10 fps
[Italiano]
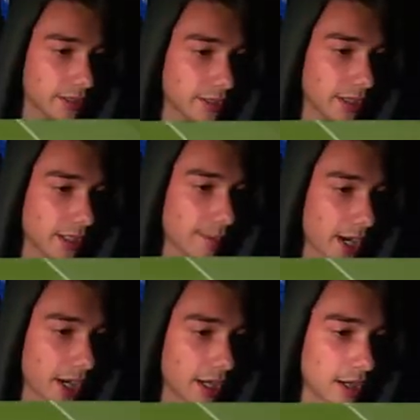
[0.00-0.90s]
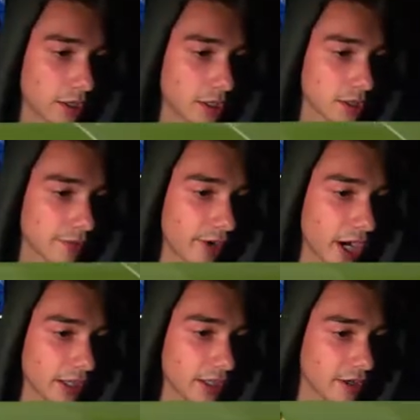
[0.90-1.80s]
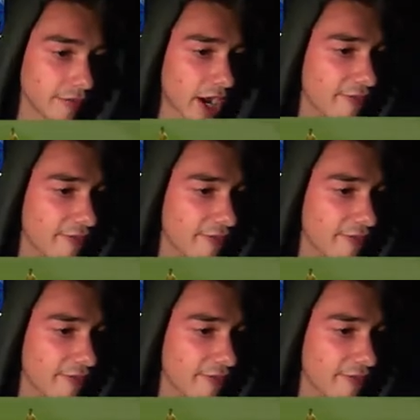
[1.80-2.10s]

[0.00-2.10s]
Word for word: che tiri da palla. Vardi,